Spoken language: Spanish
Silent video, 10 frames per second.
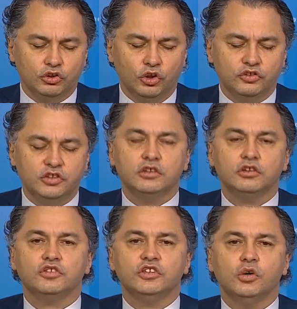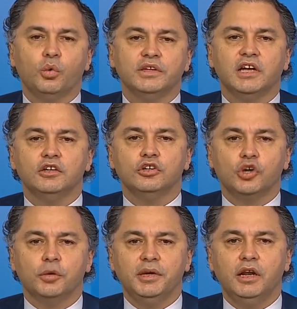
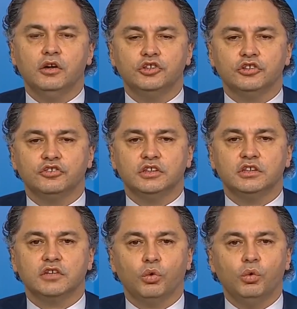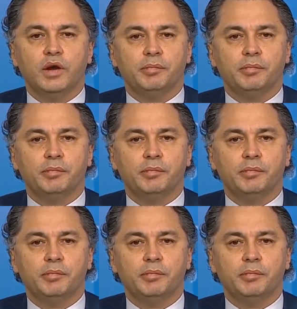258.801